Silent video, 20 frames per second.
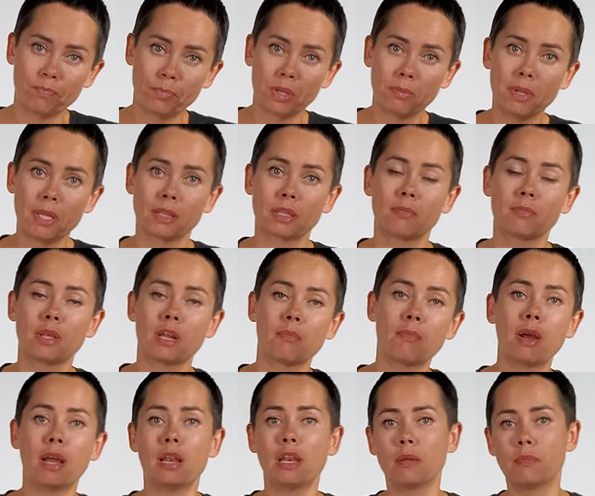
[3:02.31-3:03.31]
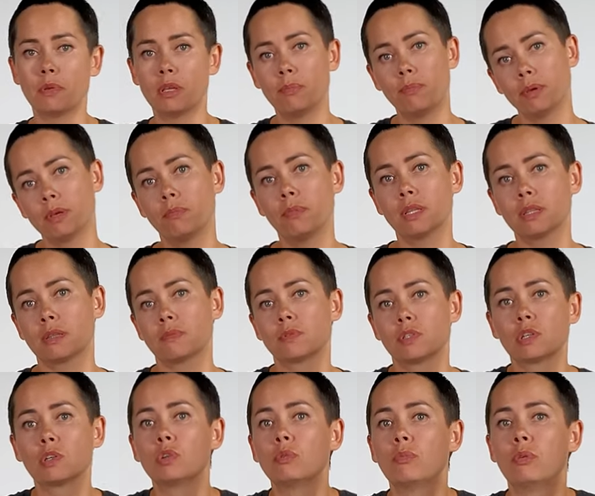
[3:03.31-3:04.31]
пигментом нормальным и пигментом
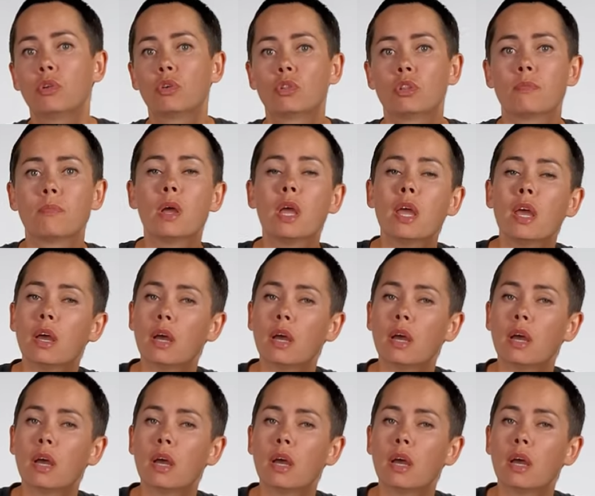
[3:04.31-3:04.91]
заглубленным,